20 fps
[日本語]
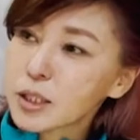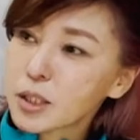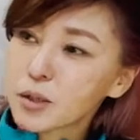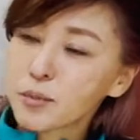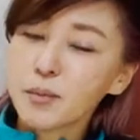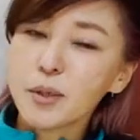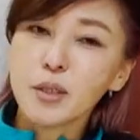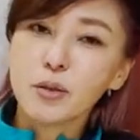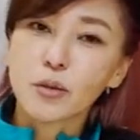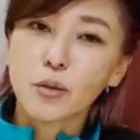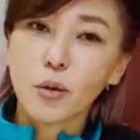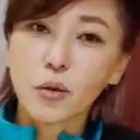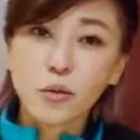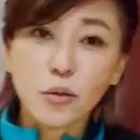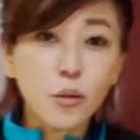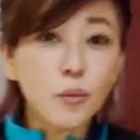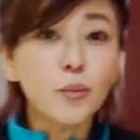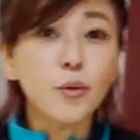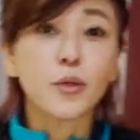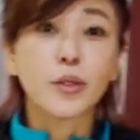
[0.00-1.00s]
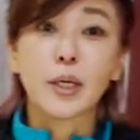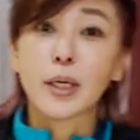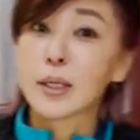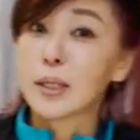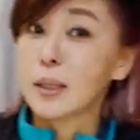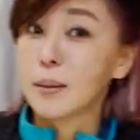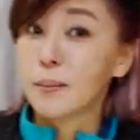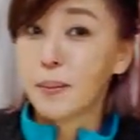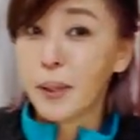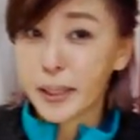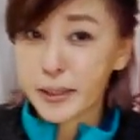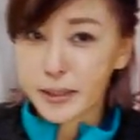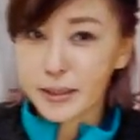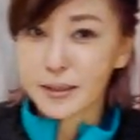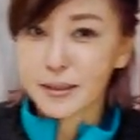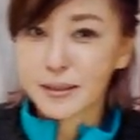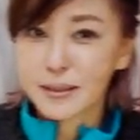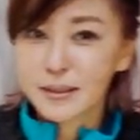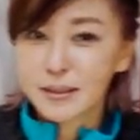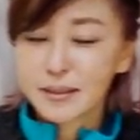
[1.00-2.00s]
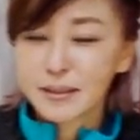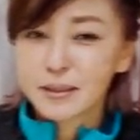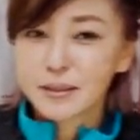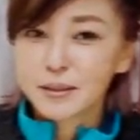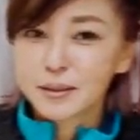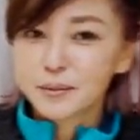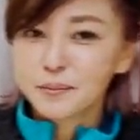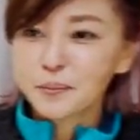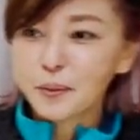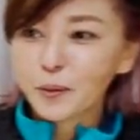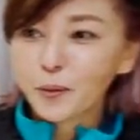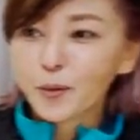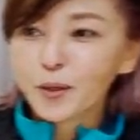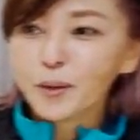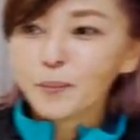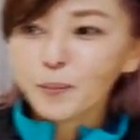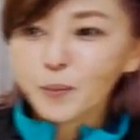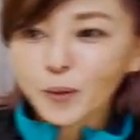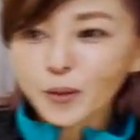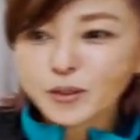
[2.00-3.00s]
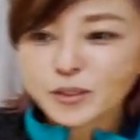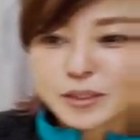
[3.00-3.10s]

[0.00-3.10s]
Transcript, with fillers: ン閉めることもできます。これも